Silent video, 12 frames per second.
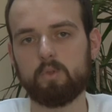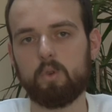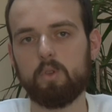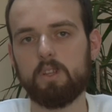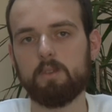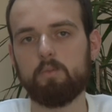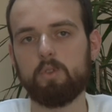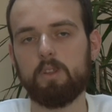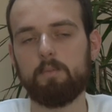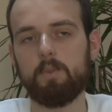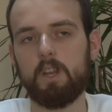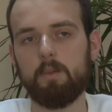soruları
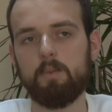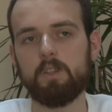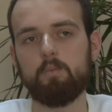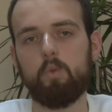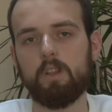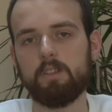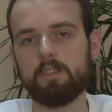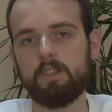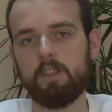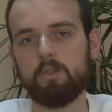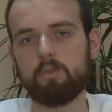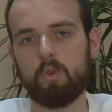burada birebir
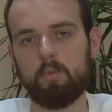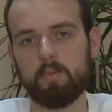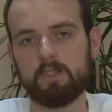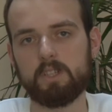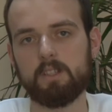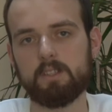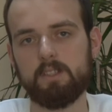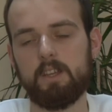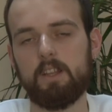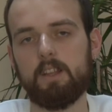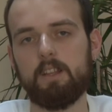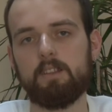mühendislere sorma şansını
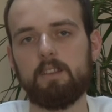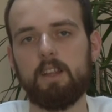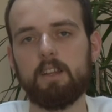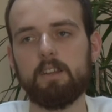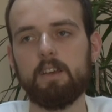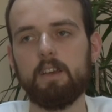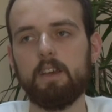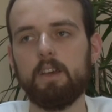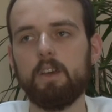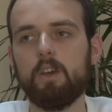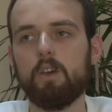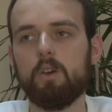elde ettiler.
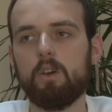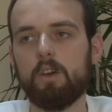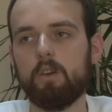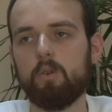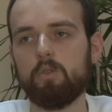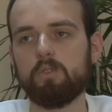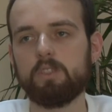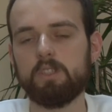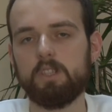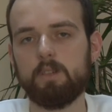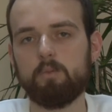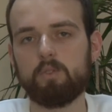E, onun
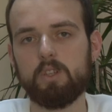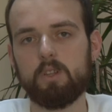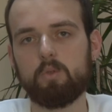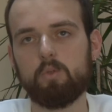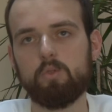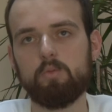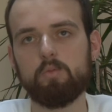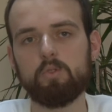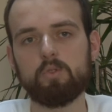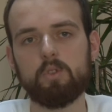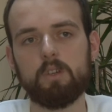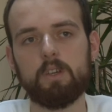dışında bu sene
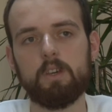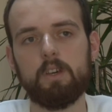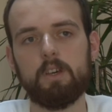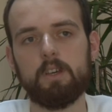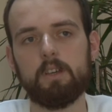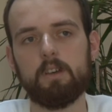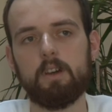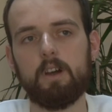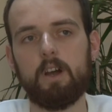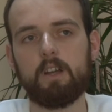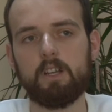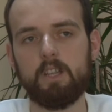kurduğumuz akademik
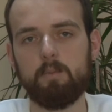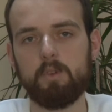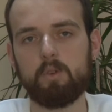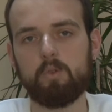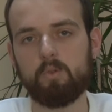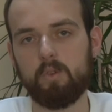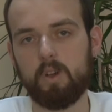akademik